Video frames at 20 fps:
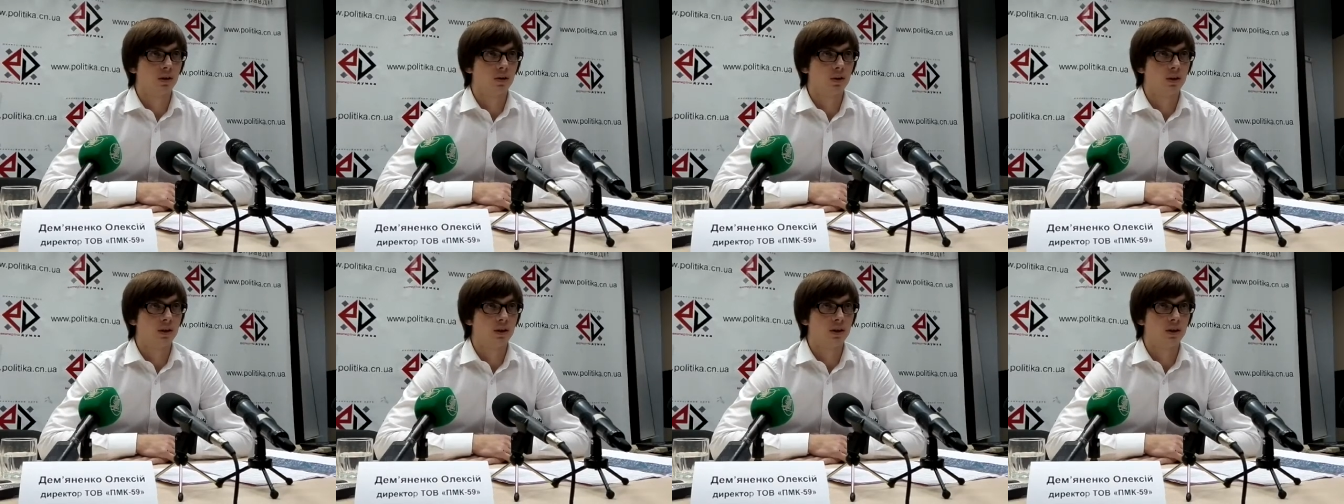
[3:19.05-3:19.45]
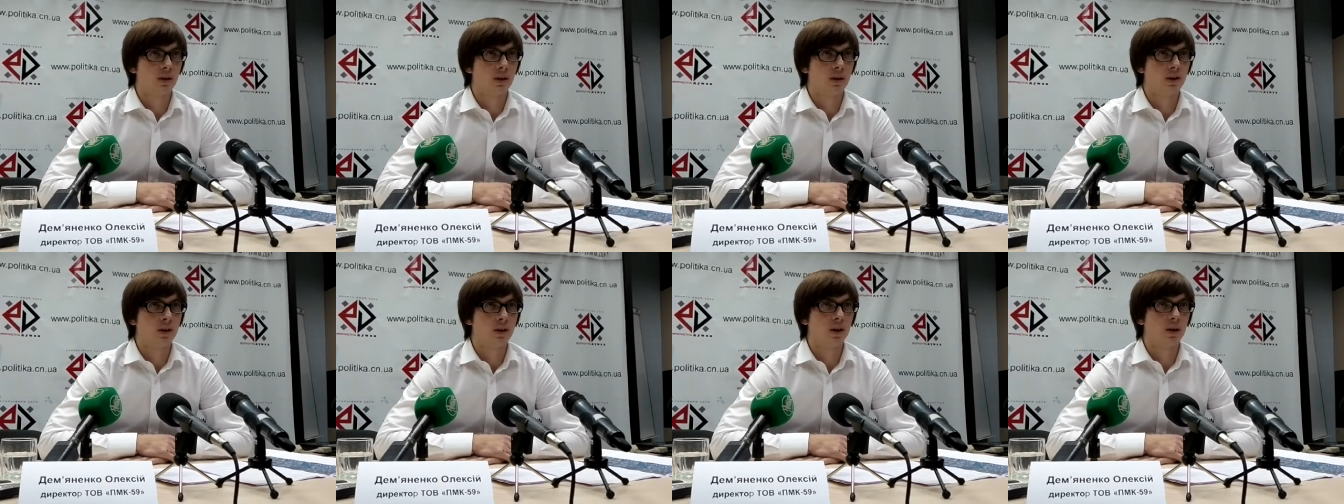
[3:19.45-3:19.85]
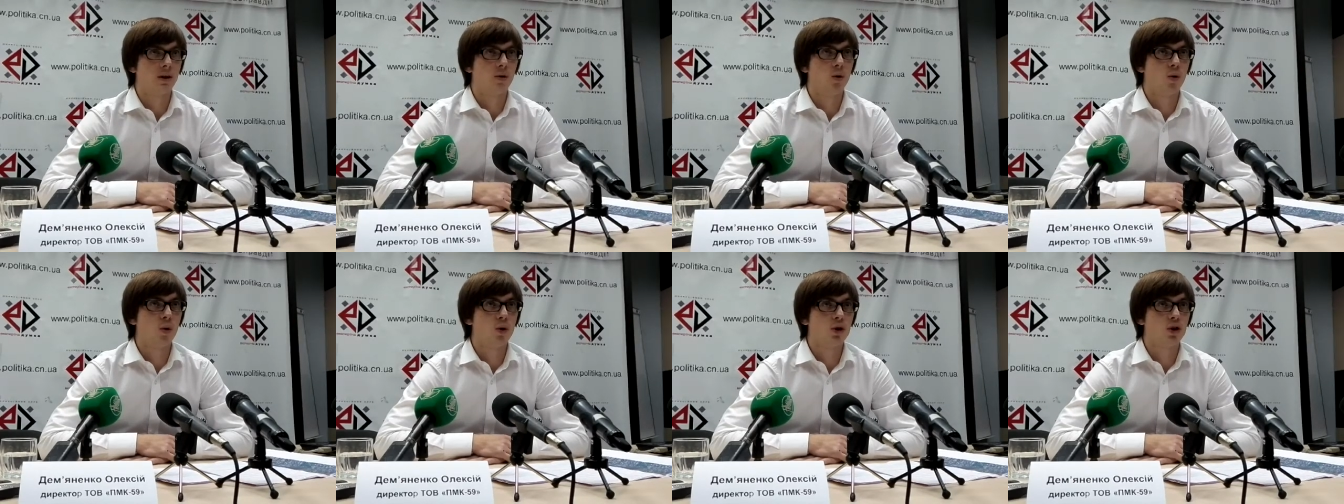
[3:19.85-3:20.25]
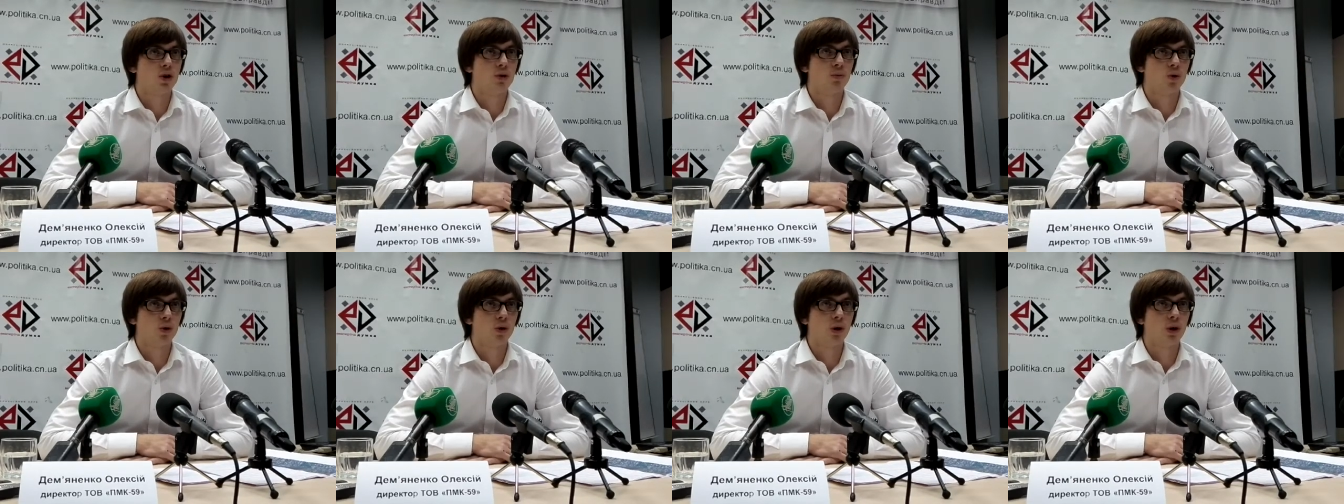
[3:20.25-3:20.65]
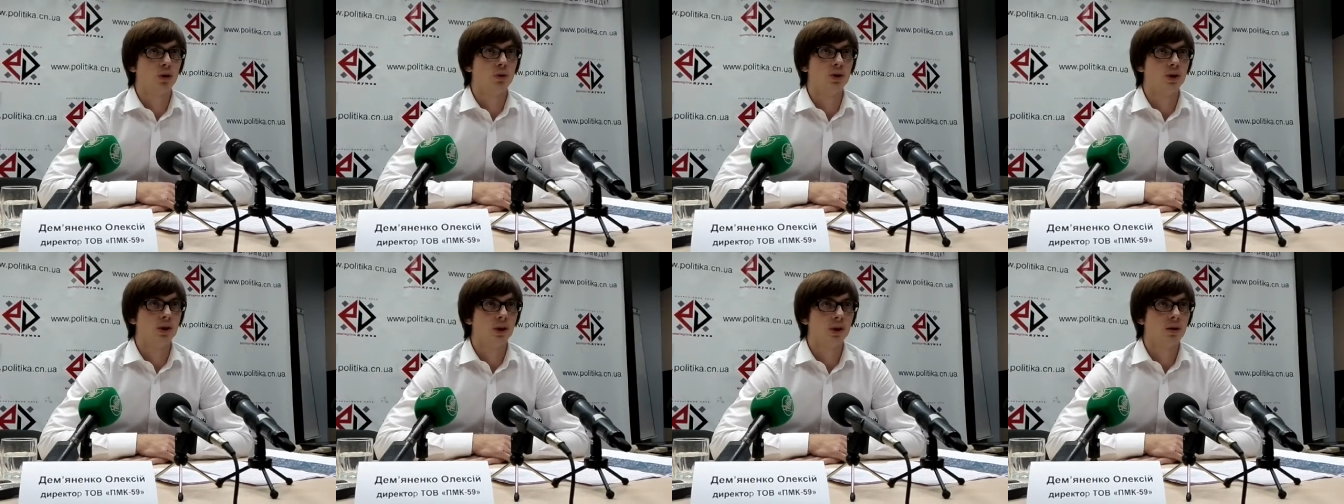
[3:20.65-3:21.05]
То есть это очень много
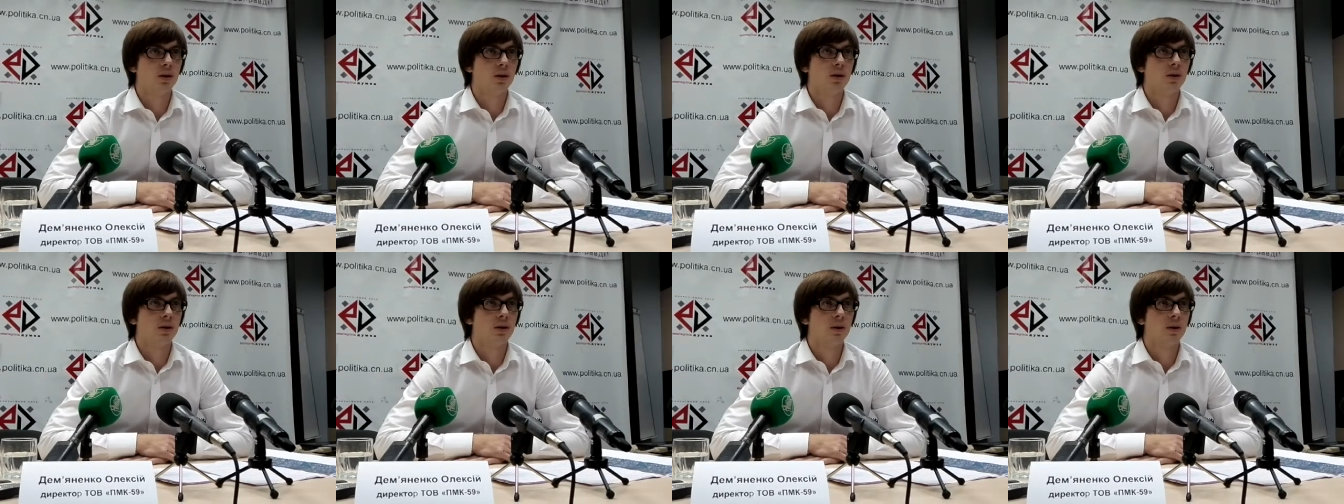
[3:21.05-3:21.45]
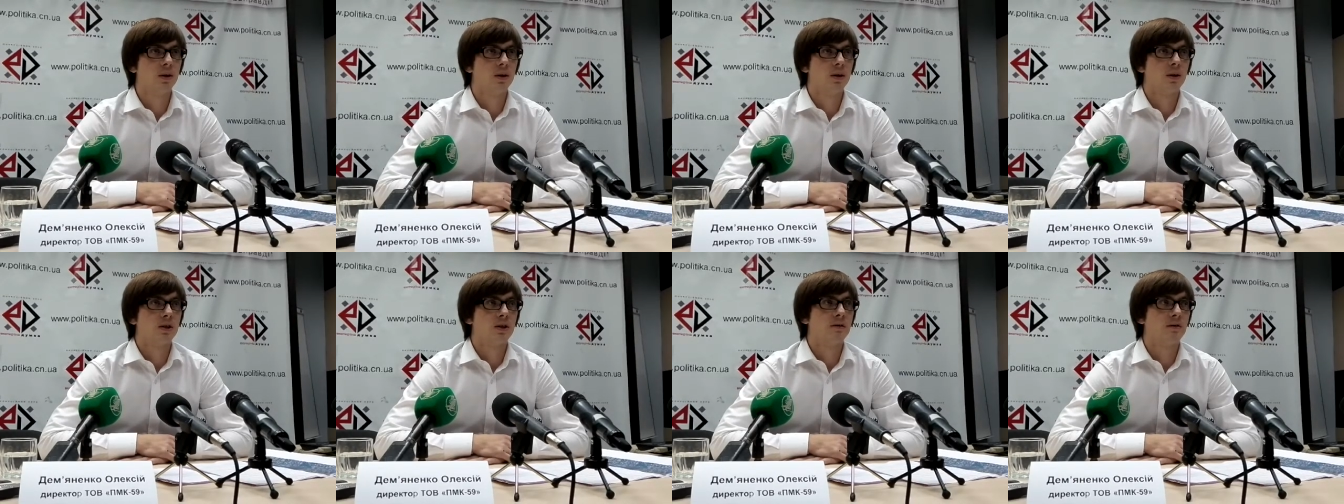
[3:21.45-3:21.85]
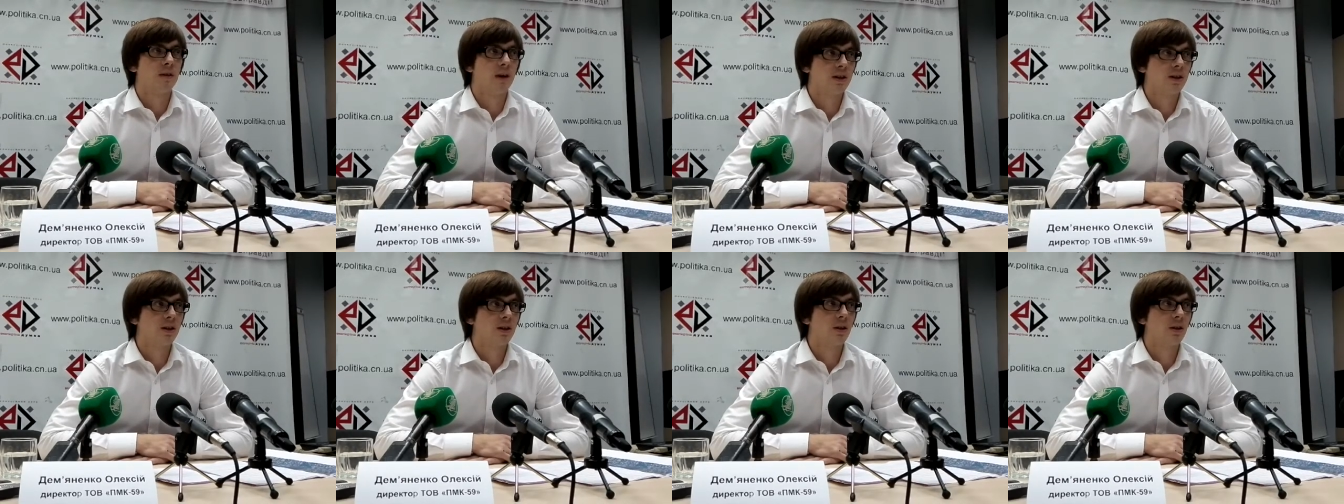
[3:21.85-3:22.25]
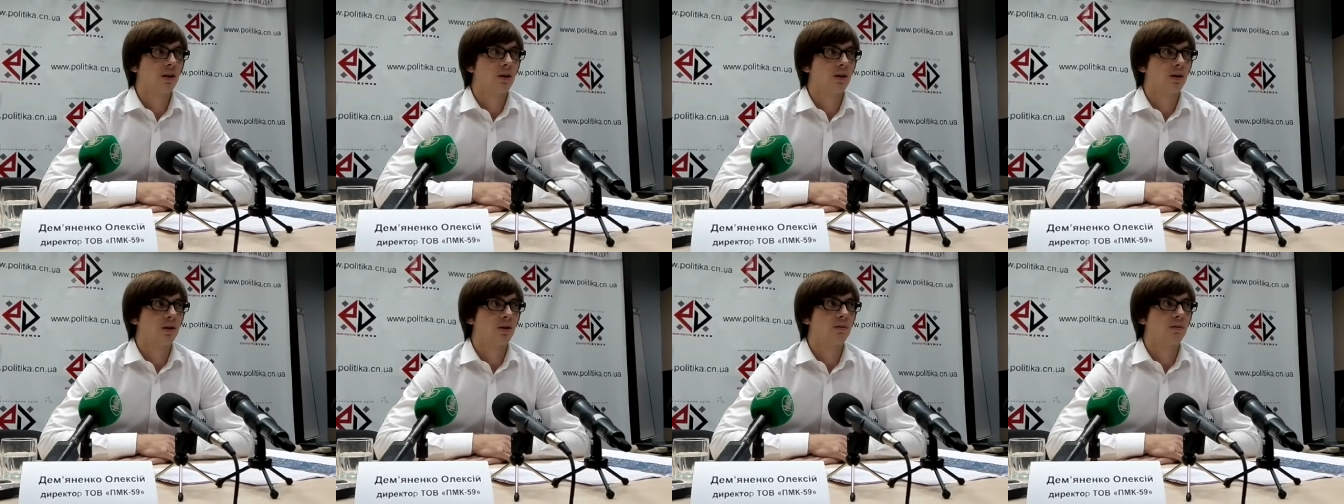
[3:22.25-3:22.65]
людей связано